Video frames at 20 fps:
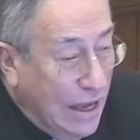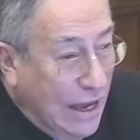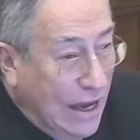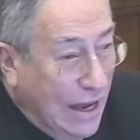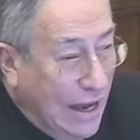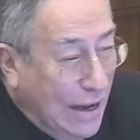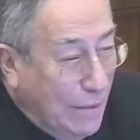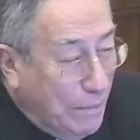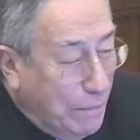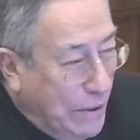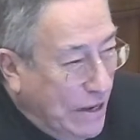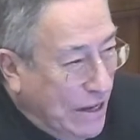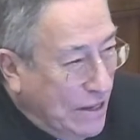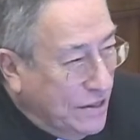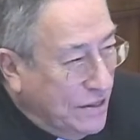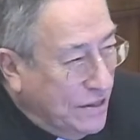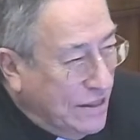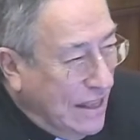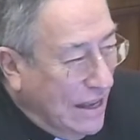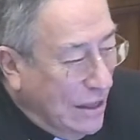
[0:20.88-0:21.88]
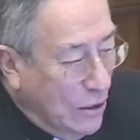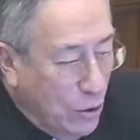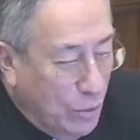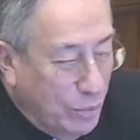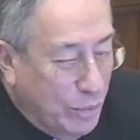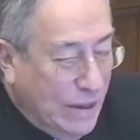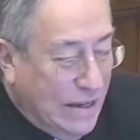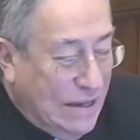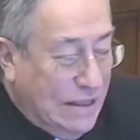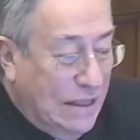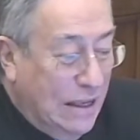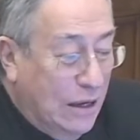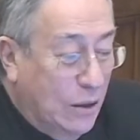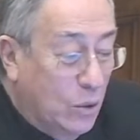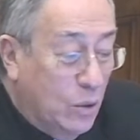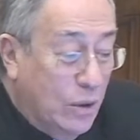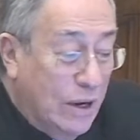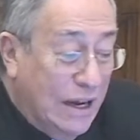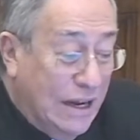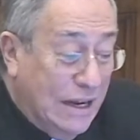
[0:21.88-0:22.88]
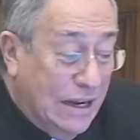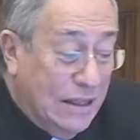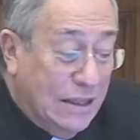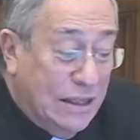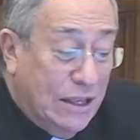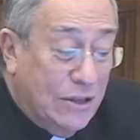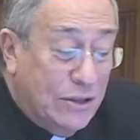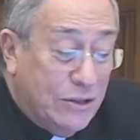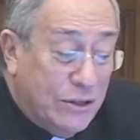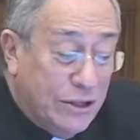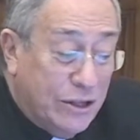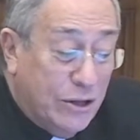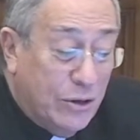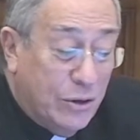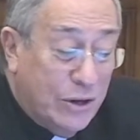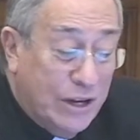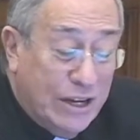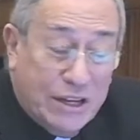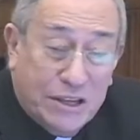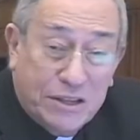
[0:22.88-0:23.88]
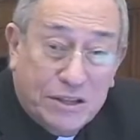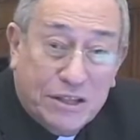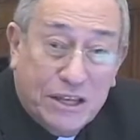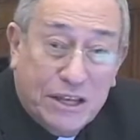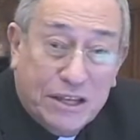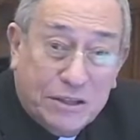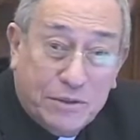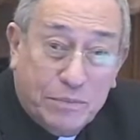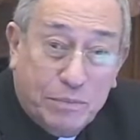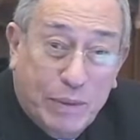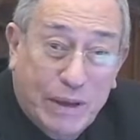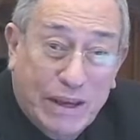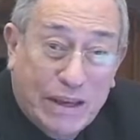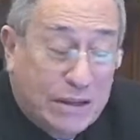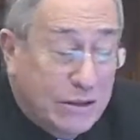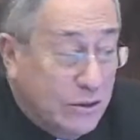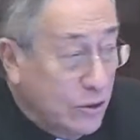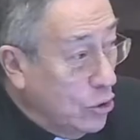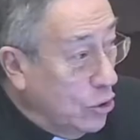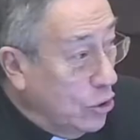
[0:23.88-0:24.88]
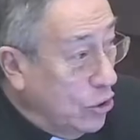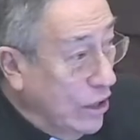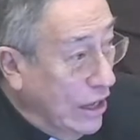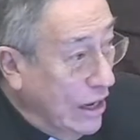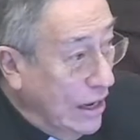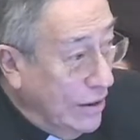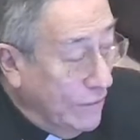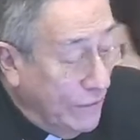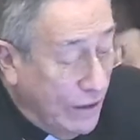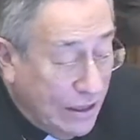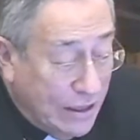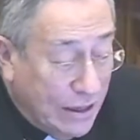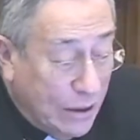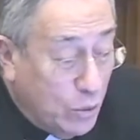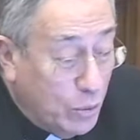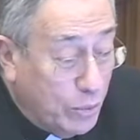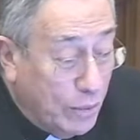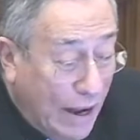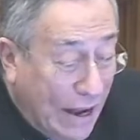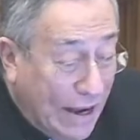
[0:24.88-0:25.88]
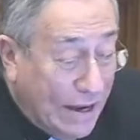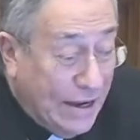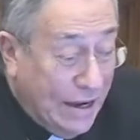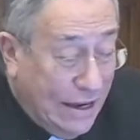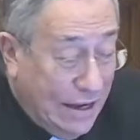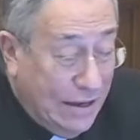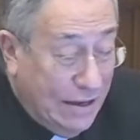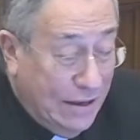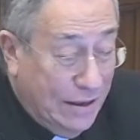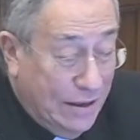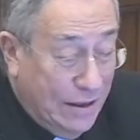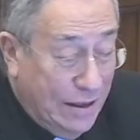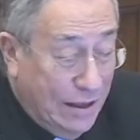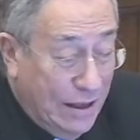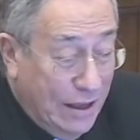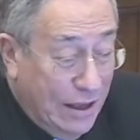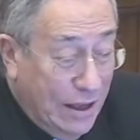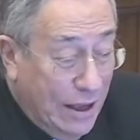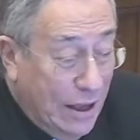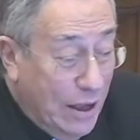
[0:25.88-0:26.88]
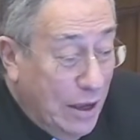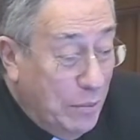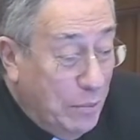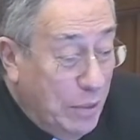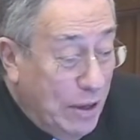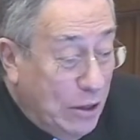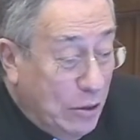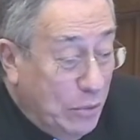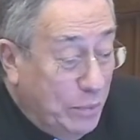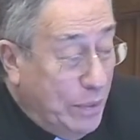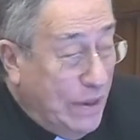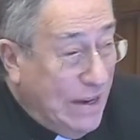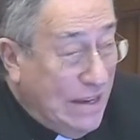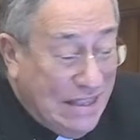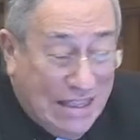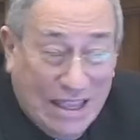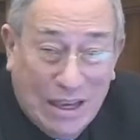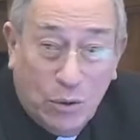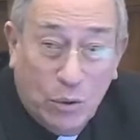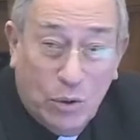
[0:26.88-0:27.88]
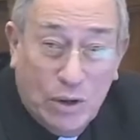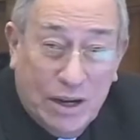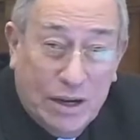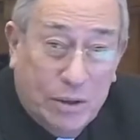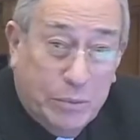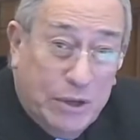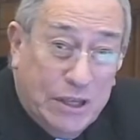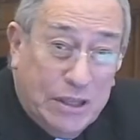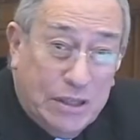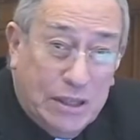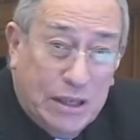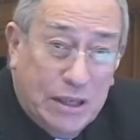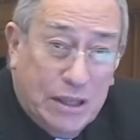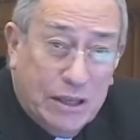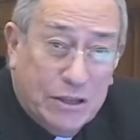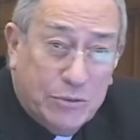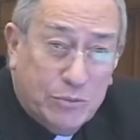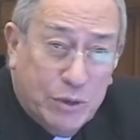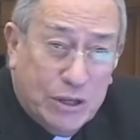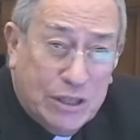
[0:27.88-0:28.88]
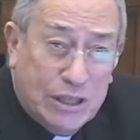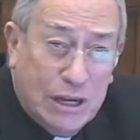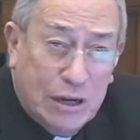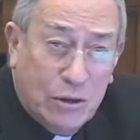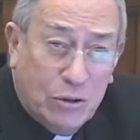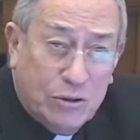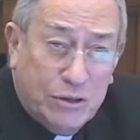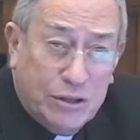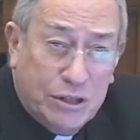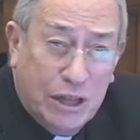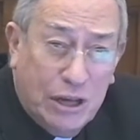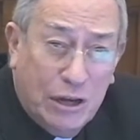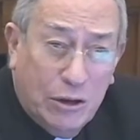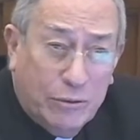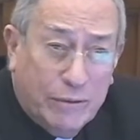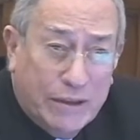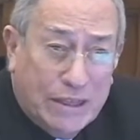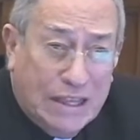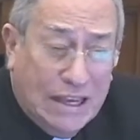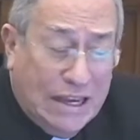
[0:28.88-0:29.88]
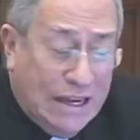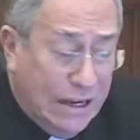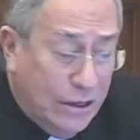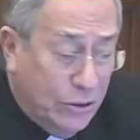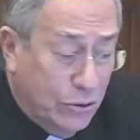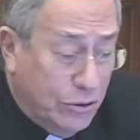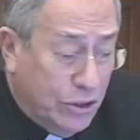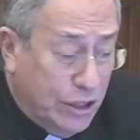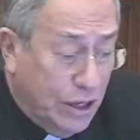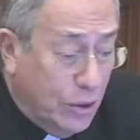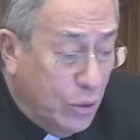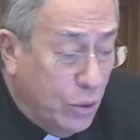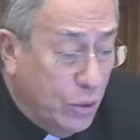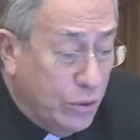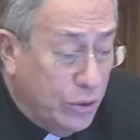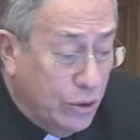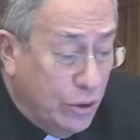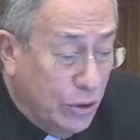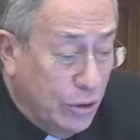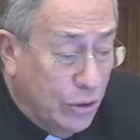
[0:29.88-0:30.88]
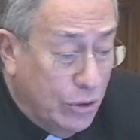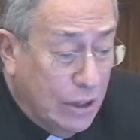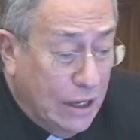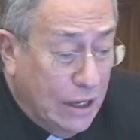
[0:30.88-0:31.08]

ha prestado particular atención a este aspecto de la vida humana pero particularmente después del Concilio Vaticano II,